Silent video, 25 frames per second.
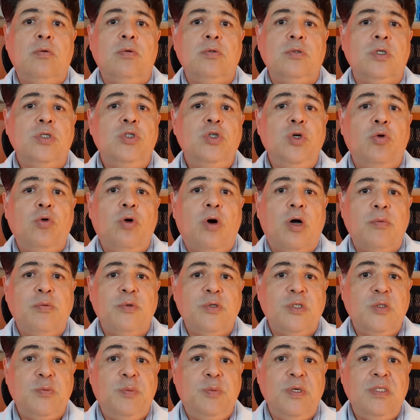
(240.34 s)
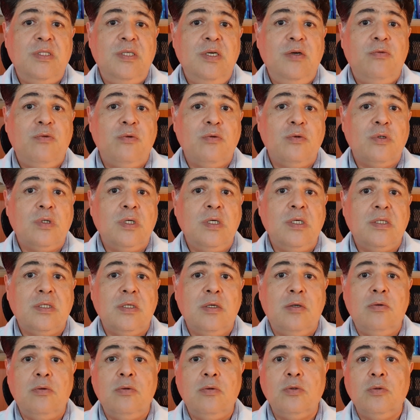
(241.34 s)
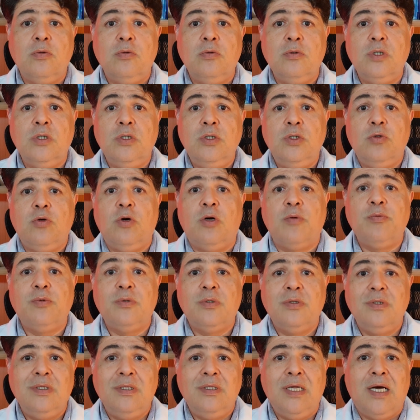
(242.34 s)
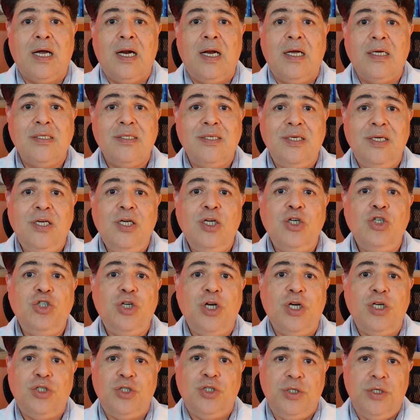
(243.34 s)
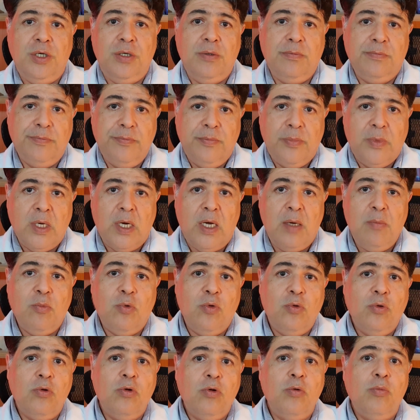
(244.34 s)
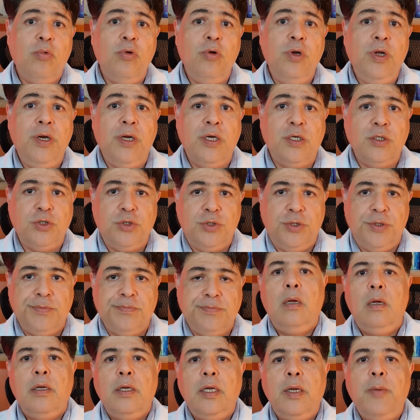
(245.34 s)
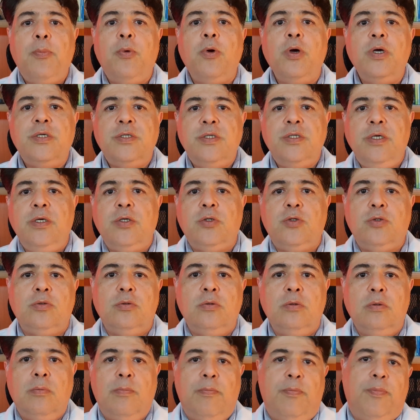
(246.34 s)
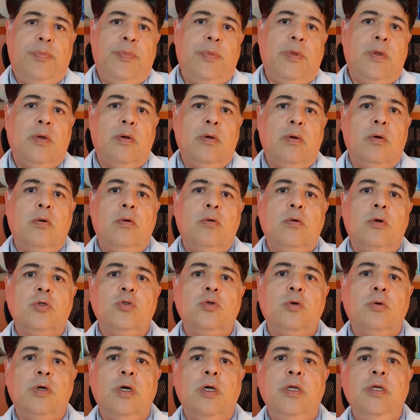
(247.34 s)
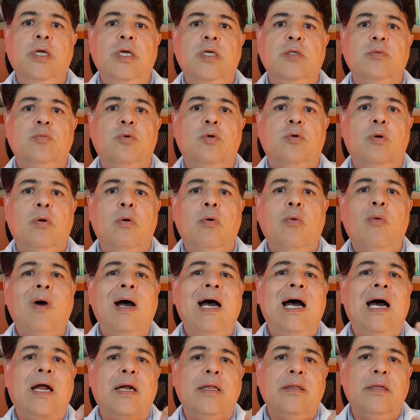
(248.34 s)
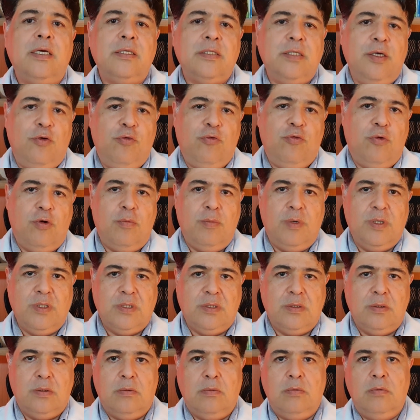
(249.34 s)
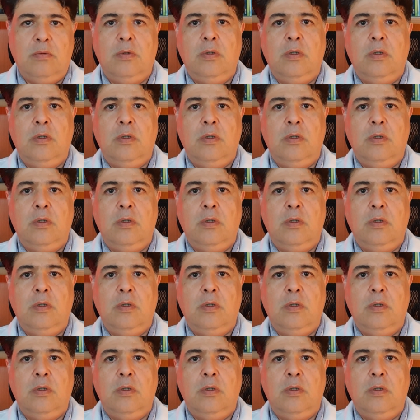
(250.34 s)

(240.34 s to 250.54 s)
os anticorpos específicos que são os anticorpos da classe IgG, a imunoglobulina G. Depois disso, o nosso organismo guarda essa informação.